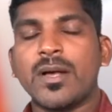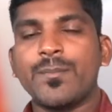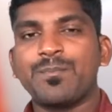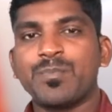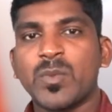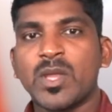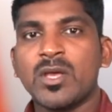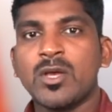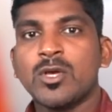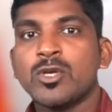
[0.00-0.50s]
தான்
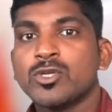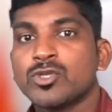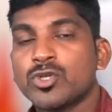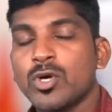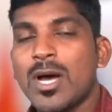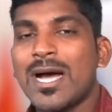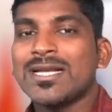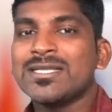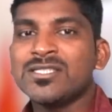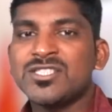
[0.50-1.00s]
ஸோ
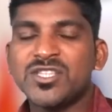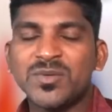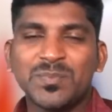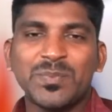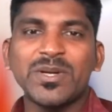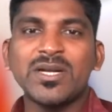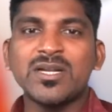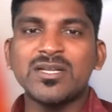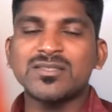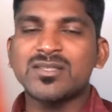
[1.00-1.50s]
அஞ்சு
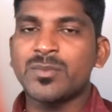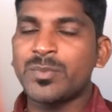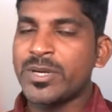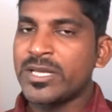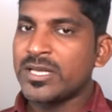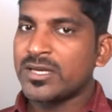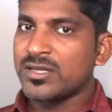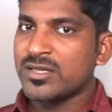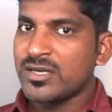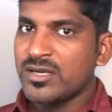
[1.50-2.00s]
பில்லர்ஸ்
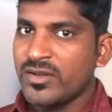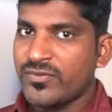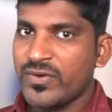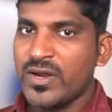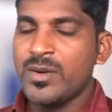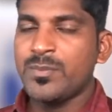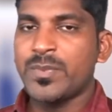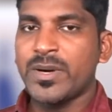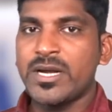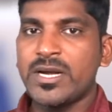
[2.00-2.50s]
அப்படிங்கிறத
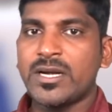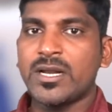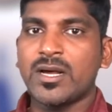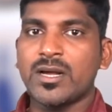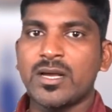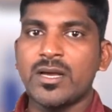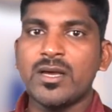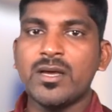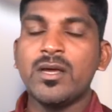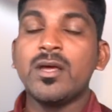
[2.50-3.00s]
டிஃபைன்
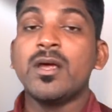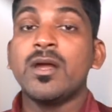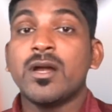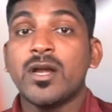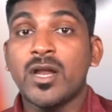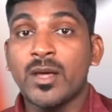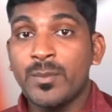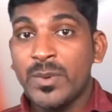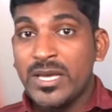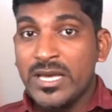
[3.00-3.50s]
பண்ணிட்டாங்க
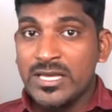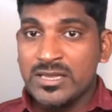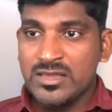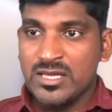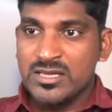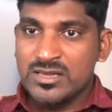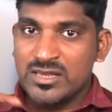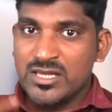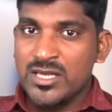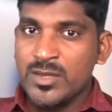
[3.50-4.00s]
நம்ம எந்த
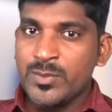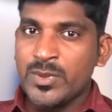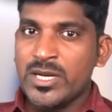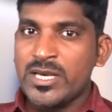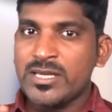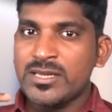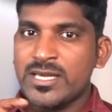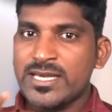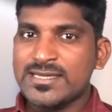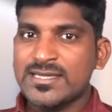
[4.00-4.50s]
தீமில்
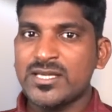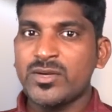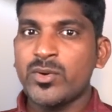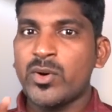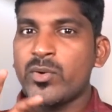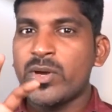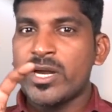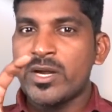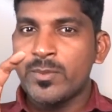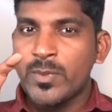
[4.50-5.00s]
இந்த
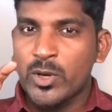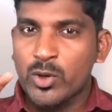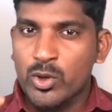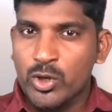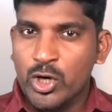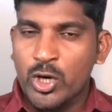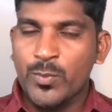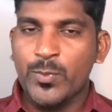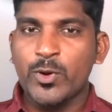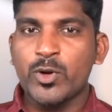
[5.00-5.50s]
எஸ்சிஓவை e இனிமேல்
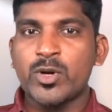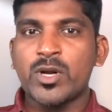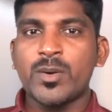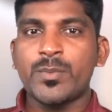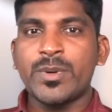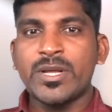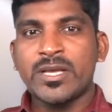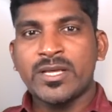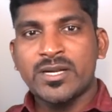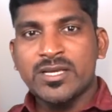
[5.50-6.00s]
கொண்டு போகணும்
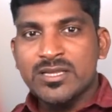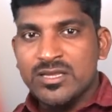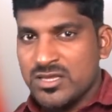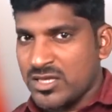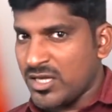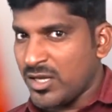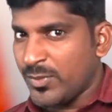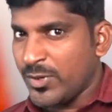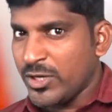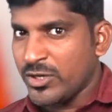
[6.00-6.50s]
அப்படிங்கிற
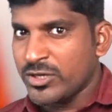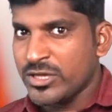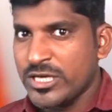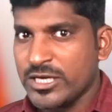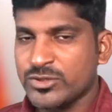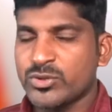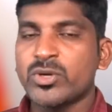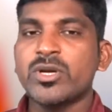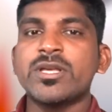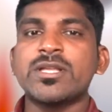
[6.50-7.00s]
தீமை இந்தியா
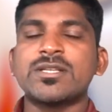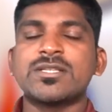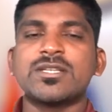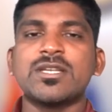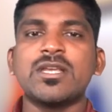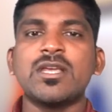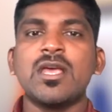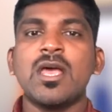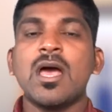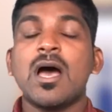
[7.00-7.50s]
சொல்லிடுச்சு
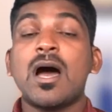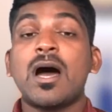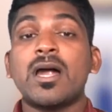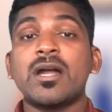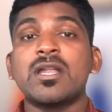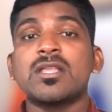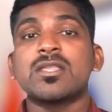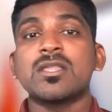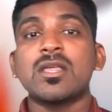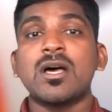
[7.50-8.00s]

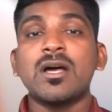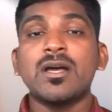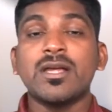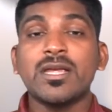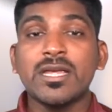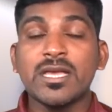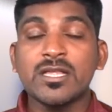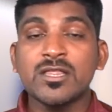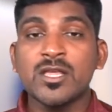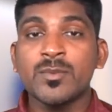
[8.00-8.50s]

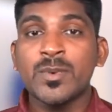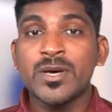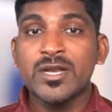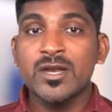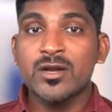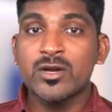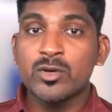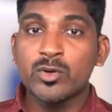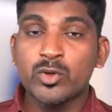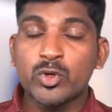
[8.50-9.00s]
அடுத்ததாக எந்த
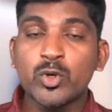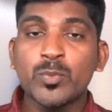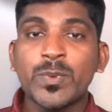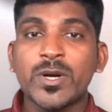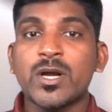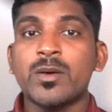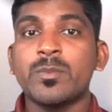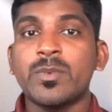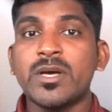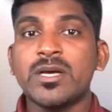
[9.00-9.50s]
மாதிரியான குரூப்பை
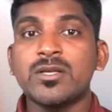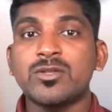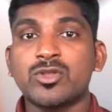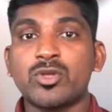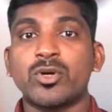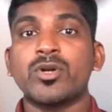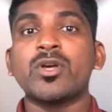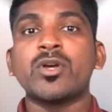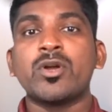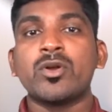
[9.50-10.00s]
நம்ம
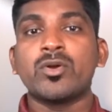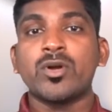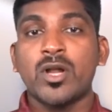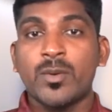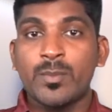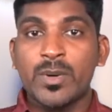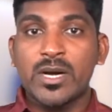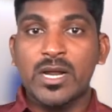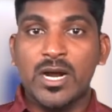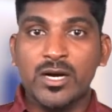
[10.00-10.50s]
தொடங்கணும்
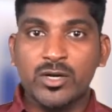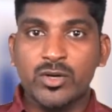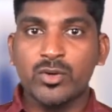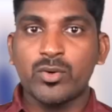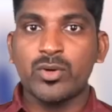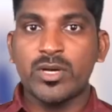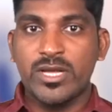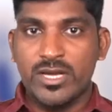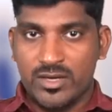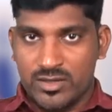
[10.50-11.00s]
நம்ம
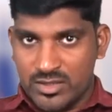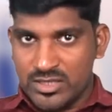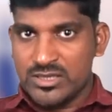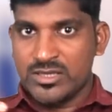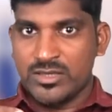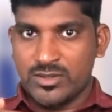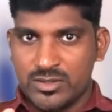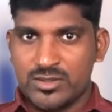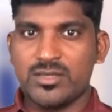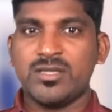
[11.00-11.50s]
நாட்டுக்குள்ளேயே இந்த
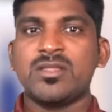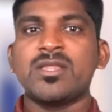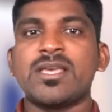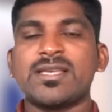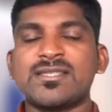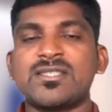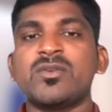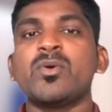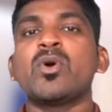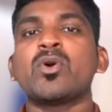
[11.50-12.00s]
இந்த
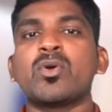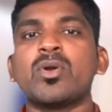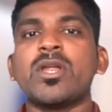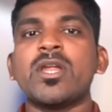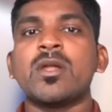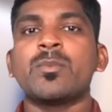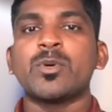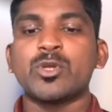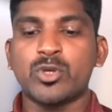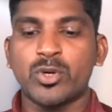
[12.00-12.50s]
எஸ்சிஓக்குள்ளேயே
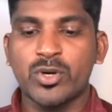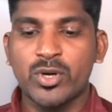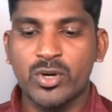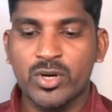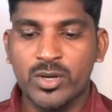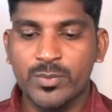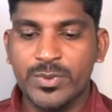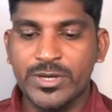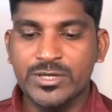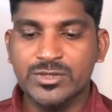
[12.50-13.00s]
e நம்ம
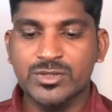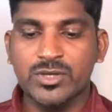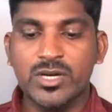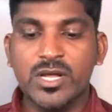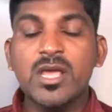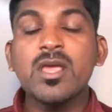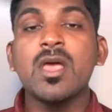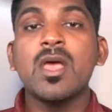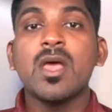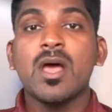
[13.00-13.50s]
தொடங்கணும் அப்படின்னு சொல்லி
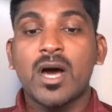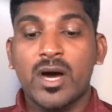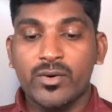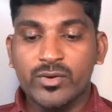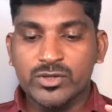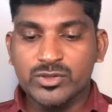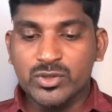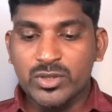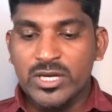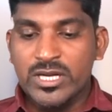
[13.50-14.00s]

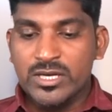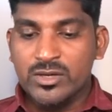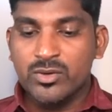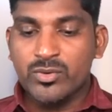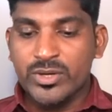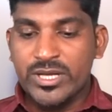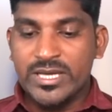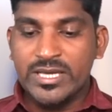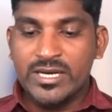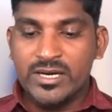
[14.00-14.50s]
அவங்க
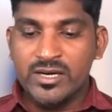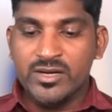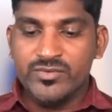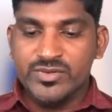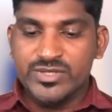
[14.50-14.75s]
சொல்லியிருக்கக்கூடிய இரண்டு